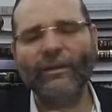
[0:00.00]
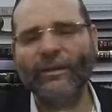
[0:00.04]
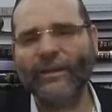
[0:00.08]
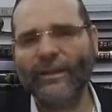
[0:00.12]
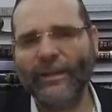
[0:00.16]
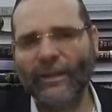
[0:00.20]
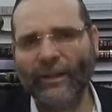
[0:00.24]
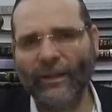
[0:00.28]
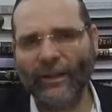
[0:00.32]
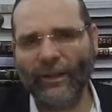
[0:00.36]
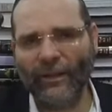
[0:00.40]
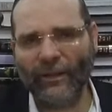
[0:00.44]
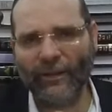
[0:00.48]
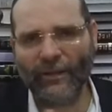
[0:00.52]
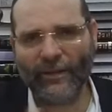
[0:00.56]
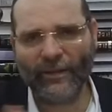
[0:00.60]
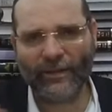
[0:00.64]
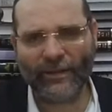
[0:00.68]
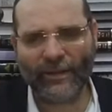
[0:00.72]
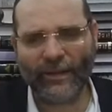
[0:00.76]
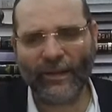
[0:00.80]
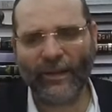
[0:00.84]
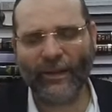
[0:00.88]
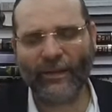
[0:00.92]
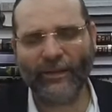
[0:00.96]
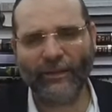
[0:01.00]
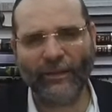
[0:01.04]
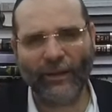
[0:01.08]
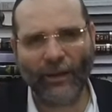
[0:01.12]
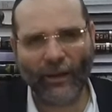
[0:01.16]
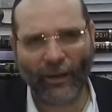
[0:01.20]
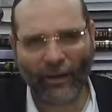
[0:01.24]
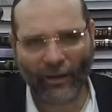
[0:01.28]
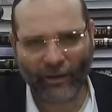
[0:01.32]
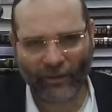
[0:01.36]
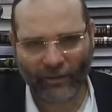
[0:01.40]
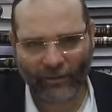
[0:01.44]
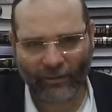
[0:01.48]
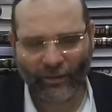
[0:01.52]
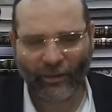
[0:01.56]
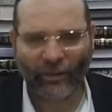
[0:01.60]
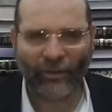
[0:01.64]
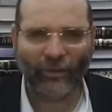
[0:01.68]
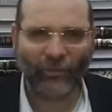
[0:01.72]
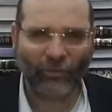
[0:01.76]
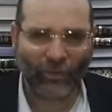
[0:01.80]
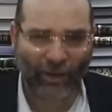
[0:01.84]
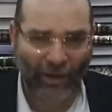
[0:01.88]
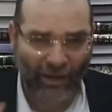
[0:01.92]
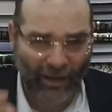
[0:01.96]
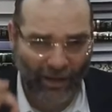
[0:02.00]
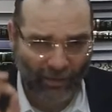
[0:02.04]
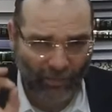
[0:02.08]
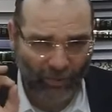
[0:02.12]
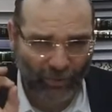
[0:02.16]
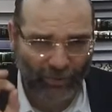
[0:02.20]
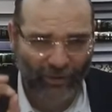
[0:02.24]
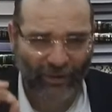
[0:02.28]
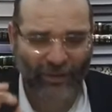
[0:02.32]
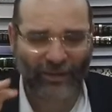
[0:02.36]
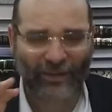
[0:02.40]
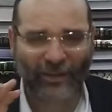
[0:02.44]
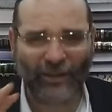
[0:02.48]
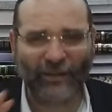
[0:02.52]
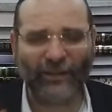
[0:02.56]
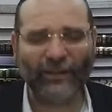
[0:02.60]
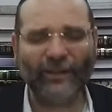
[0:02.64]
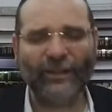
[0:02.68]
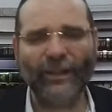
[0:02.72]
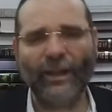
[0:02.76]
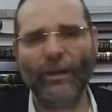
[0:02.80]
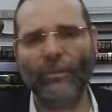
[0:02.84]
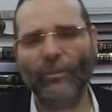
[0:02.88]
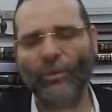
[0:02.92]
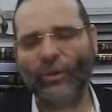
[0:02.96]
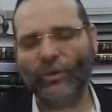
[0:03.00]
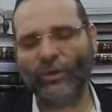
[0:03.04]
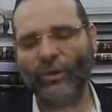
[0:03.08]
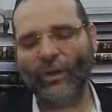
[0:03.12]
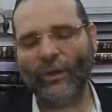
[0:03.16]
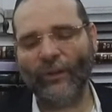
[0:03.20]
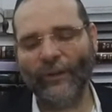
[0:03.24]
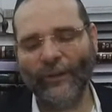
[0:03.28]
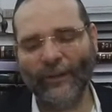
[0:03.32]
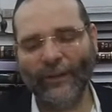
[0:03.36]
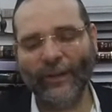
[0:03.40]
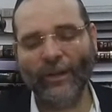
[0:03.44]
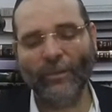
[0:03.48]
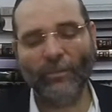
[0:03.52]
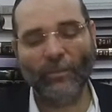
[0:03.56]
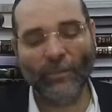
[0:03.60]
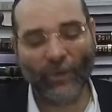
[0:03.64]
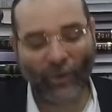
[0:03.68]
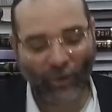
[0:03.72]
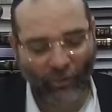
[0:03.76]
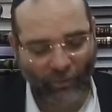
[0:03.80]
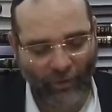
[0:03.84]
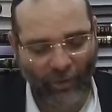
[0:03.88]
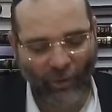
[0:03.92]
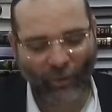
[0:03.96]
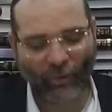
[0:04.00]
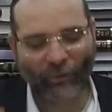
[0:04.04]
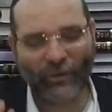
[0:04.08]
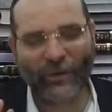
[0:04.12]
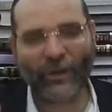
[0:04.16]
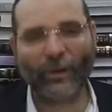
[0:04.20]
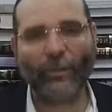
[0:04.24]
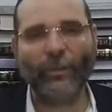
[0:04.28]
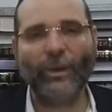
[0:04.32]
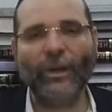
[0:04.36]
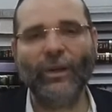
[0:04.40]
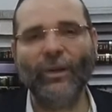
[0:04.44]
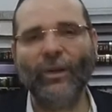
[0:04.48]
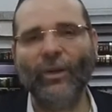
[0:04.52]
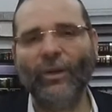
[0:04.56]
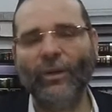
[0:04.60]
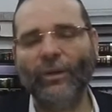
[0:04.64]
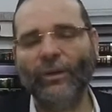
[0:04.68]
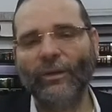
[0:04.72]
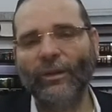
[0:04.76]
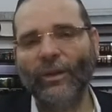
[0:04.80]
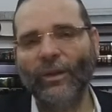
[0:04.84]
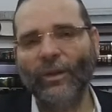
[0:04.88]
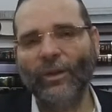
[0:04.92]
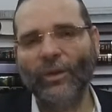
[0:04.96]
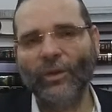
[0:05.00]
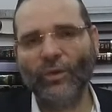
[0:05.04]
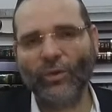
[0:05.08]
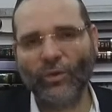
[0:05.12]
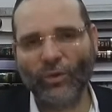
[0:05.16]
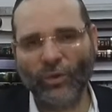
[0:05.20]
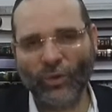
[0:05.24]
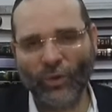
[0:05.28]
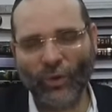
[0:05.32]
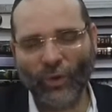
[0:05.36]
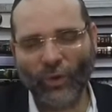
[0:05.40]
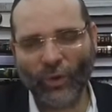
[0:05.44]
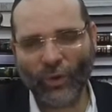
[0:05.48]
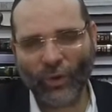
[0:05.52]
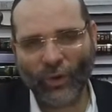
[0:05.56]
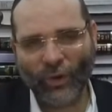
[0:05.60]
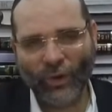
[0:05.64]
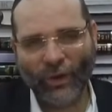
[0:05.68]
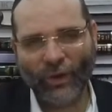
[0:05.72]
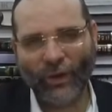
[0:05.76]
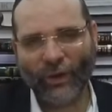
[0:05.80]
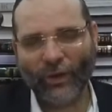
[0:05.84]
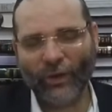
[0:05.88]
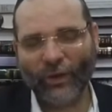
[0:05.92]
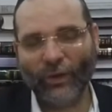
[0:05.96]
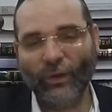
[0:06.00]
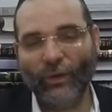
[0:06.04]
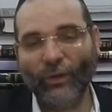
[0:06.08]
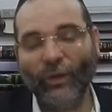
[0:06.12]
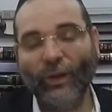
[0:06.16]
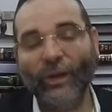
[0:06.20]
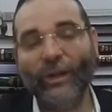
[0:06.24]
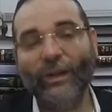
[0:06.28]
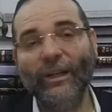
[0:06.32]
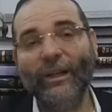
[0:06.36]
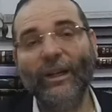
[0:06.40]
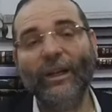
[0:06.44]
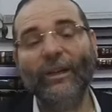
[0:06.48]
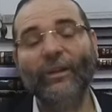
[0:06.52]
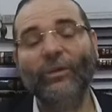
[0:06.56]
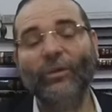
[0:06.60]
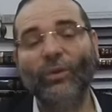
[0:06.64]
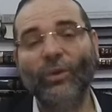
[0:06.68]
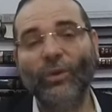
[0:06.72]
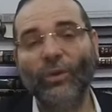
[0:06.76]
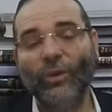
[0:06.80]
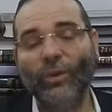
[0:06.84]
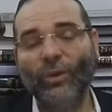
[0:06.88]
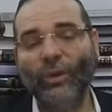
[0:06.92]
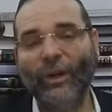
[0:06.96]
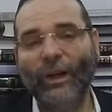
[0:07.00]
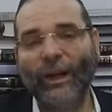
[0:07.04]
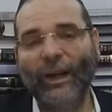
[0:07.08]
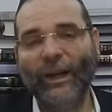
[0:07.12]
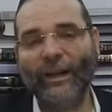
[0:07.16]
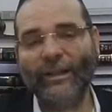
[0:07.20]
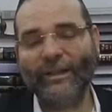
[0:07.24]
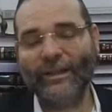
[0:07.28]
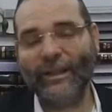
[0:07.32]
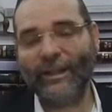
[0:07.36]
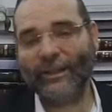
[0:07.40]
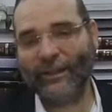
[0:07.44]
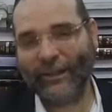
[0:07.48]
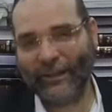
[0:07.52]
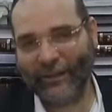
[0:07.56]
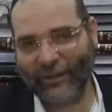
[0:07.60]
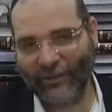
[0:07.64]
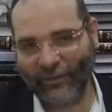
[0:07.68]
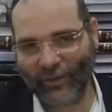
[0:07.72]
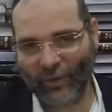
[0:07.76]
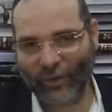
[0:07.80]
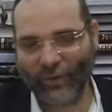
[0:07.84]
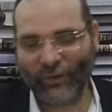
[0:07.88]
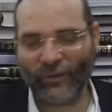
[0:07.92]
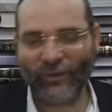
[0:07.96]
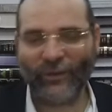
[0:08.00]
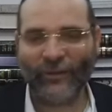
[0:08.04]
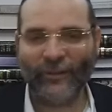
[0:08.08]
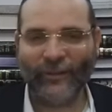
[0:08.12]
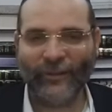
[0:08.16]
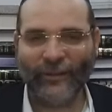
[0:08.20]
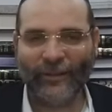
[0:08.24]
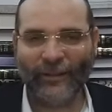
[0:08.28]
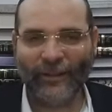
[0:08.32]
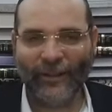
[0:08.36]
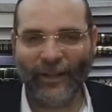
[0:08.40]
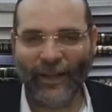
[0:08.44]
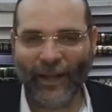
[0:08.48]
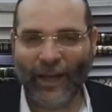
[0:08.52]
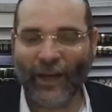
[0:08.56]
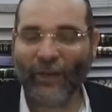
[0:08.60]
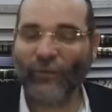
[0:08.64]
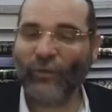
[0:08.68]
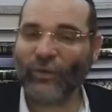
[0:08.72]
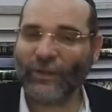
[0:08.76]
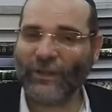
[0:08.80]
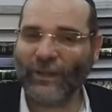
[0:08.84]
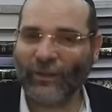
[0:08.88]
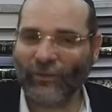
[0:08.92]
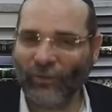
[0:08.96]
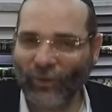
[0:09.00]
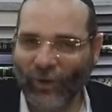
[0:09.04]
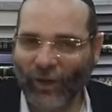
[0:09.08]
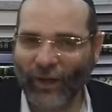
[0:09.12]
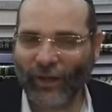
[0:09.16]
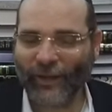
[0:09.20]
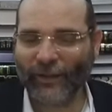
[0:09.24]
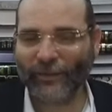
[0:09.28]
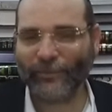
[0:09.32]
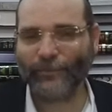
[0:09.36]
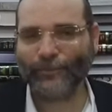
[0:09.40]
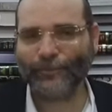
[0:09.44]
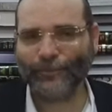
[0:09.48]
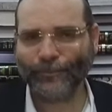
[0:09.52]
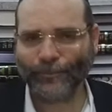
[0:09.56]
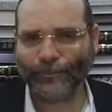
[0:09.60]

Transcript: c'est l'idéal. Voilà la beauté, c'est un détail important. Mais on va revenir maintenant sur le Hanyan de Asep Tadivrot. Ah, il faut savoir